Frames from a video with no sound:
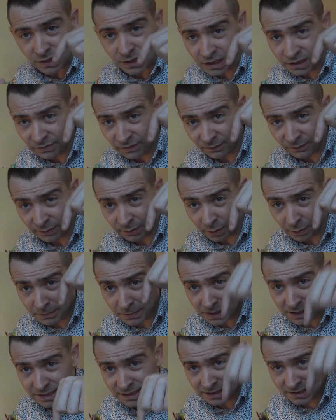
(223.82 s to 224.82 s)
il va falloir
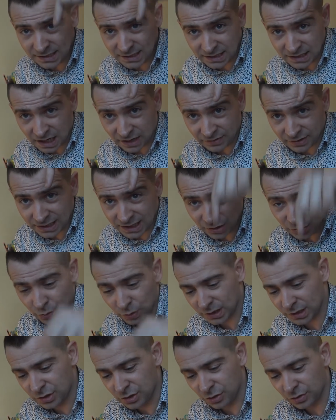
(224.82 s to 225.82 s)
mettre des T avec des
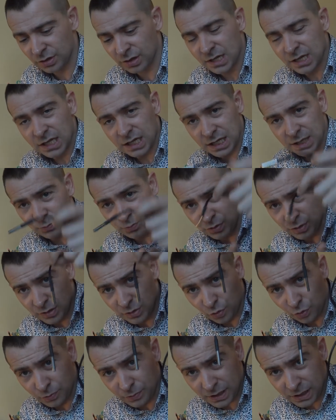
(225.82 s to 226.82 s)
doigts de gants. Et puis
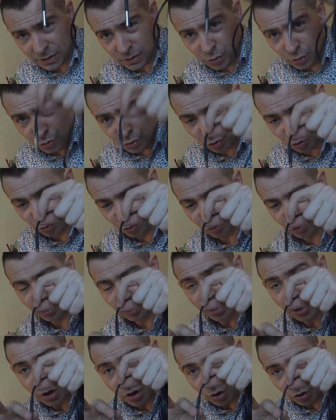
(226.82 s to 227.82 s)
on met une
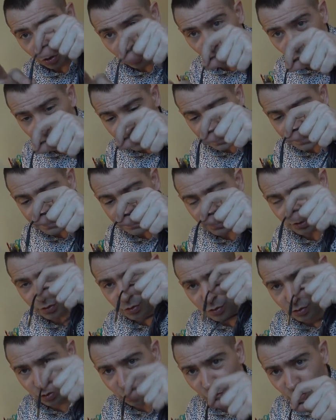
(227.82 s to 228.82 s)
sonde sur l'aller,
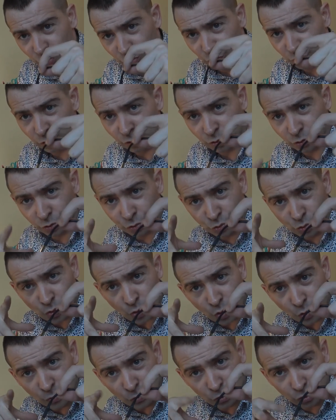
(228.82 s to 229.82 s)
une sonde sur le retour.
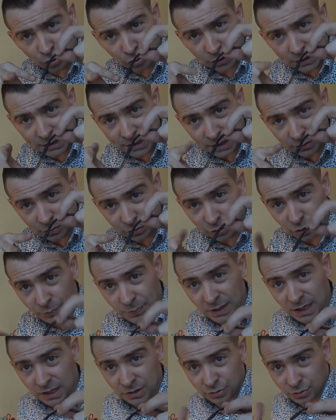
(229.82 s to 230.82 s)
On mesure l'écart de
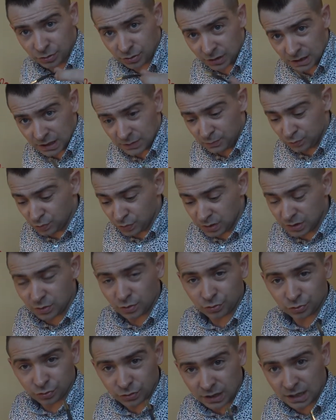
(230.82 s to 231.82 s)
température. Et puis
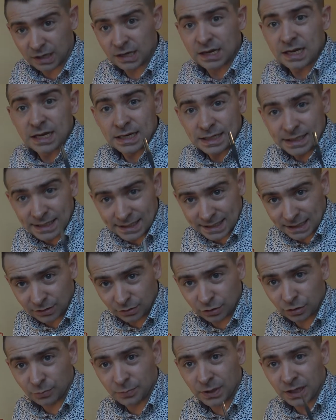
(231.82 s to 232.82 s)
quand on a l'écart de
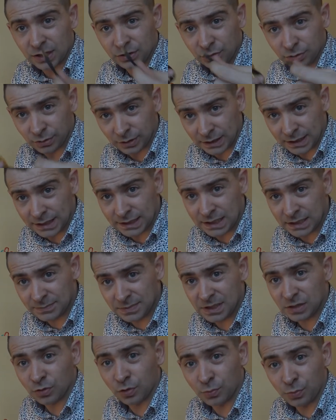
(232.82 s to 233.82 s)
température et le
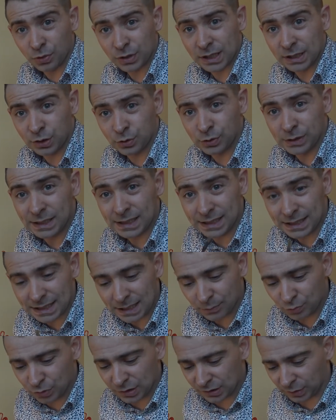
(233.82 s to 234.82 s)
débit, on peut calculer la
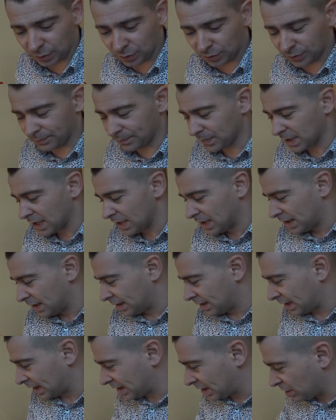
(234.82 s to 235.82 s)
puissance.
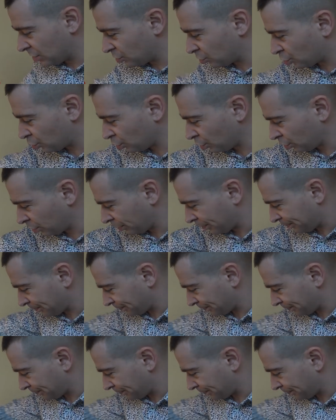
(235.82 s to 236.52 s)
Ça, c'est une chose.